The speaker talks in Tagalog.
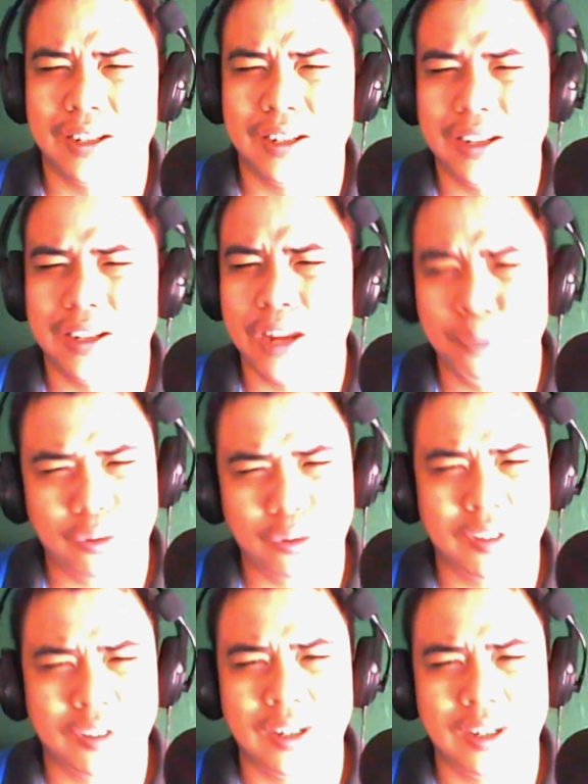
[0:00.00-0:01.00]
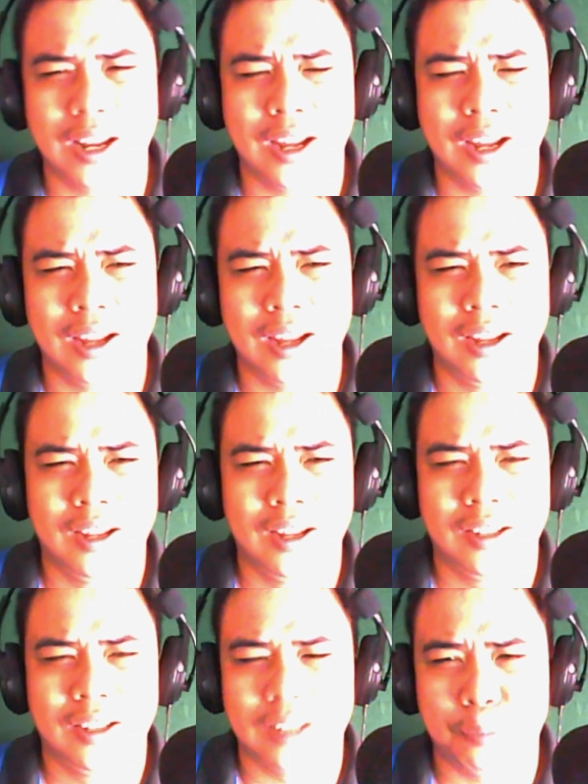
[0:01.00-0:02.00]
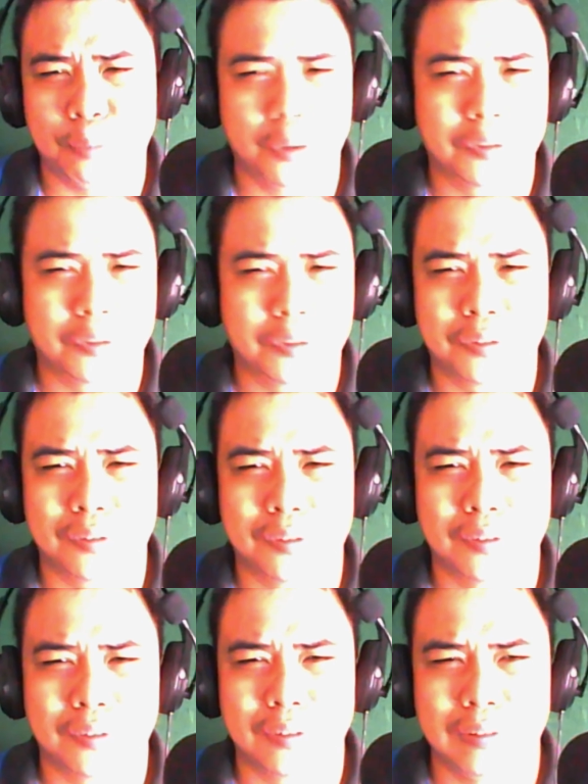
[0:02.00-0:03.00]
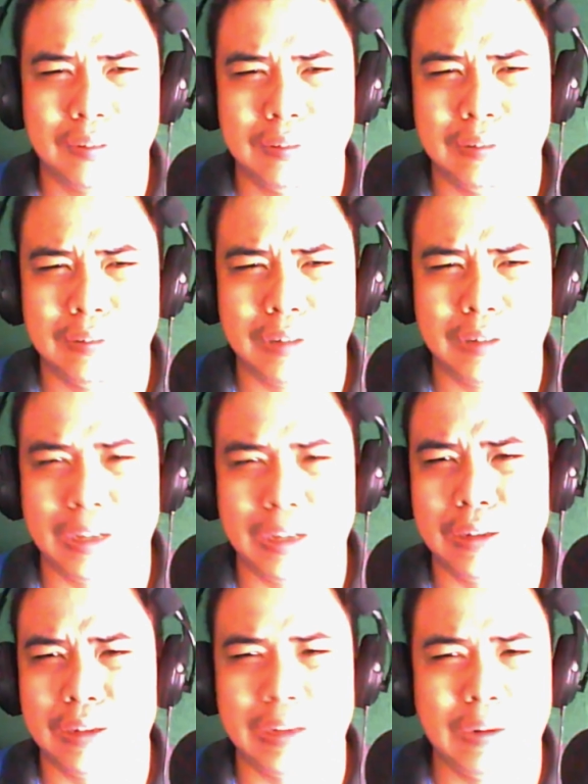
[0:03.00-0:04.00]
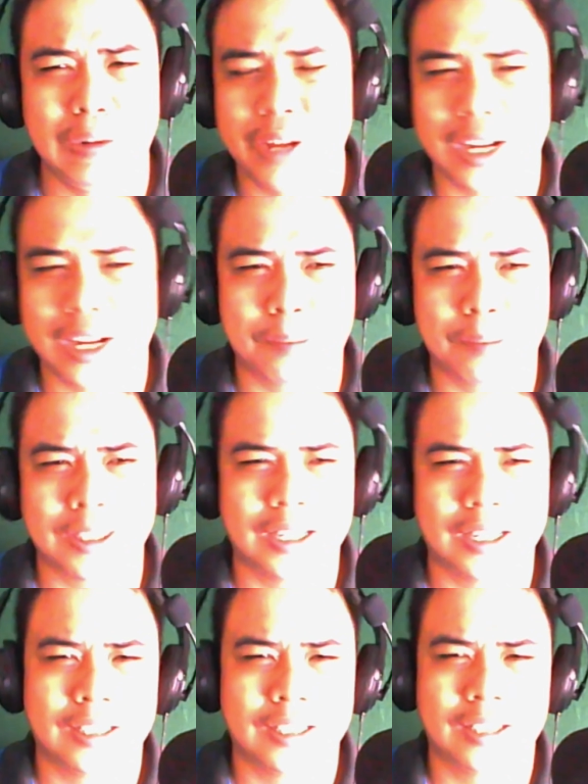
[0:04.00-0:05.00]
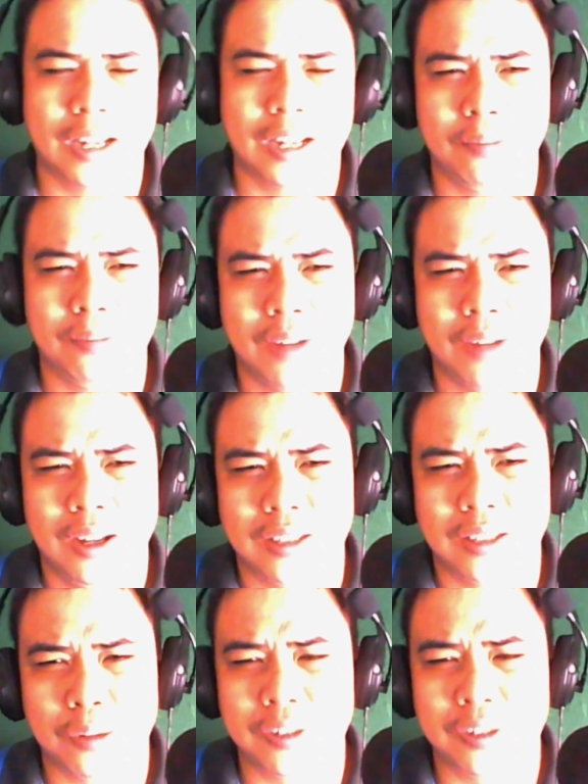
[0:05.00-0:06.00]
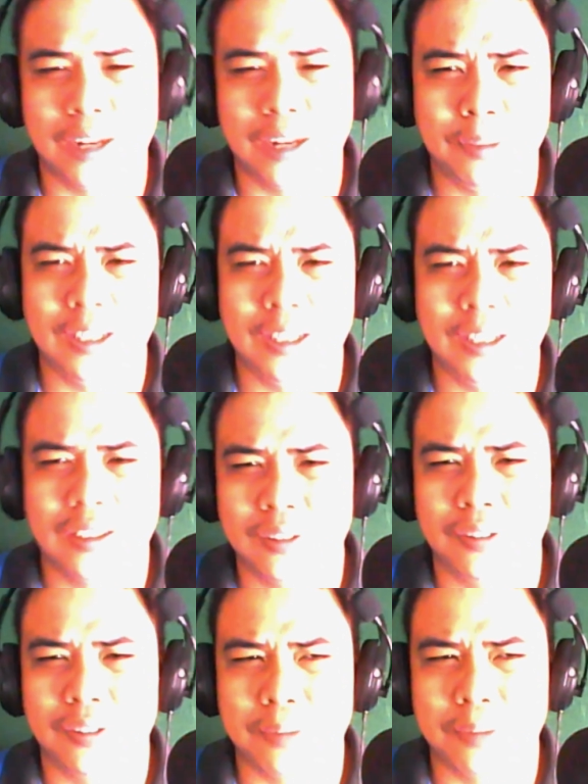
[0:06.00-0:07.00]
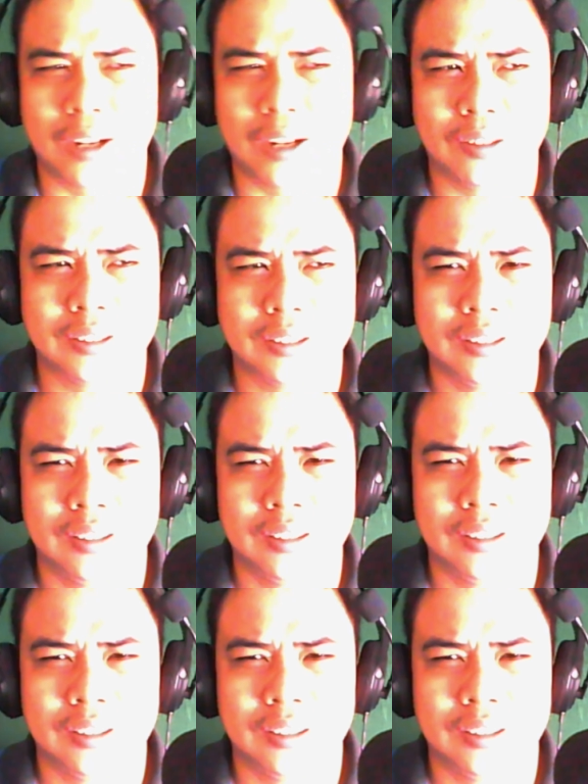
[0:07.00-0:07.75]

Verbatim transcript: naabuso sila, tapos kinuha yung karapatan at the time, tapos sinaming diktator si Marcos.